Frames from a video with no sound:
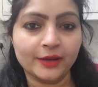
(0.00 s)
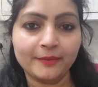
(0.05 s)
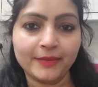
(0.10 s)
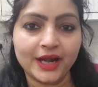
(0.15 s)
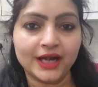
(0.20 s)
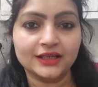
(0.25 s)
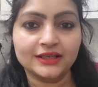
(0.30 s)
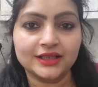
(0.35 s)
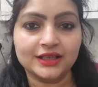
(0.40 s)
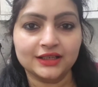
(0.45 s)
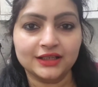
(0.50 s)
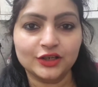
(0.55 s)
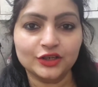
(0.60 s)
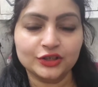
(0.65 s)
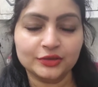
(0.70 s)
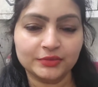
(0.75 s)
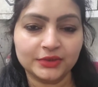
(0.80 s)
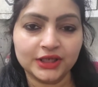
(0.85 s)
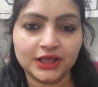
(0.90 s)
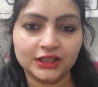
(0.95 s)
के बैठ जाता
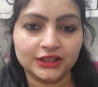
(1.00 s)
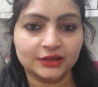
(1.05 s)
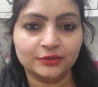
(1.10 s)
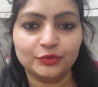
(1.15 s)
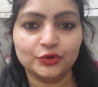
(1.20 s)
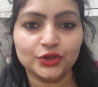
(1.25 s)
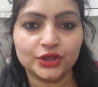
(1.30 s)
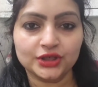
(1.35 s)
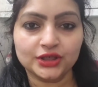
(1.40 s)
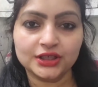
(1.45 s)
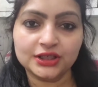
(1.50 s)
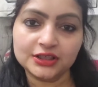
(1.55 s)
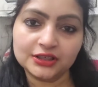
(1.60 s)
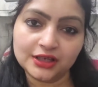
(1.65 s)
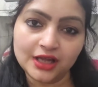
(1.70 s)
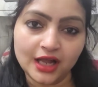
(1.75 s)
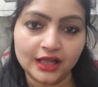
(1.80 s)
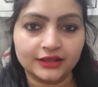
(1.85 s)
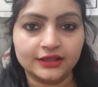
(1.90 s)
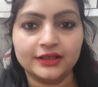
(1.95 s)
है जब तक खत्म नहीं जाता
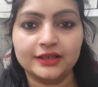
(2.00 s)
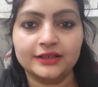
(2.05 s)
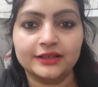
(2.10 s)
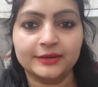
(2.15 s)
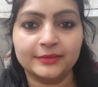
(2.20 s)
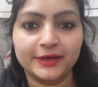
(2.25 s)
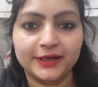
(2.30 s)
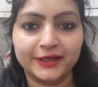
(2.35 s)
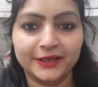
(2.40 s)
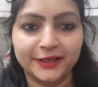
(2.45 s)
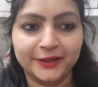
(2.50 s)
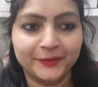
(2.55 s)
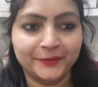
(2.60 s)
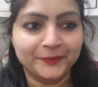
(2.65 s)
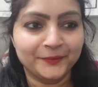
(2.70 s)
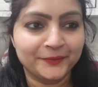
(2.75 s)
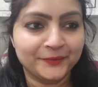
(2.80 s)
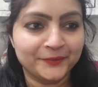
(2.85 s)
तो खाता रहता है बैठ के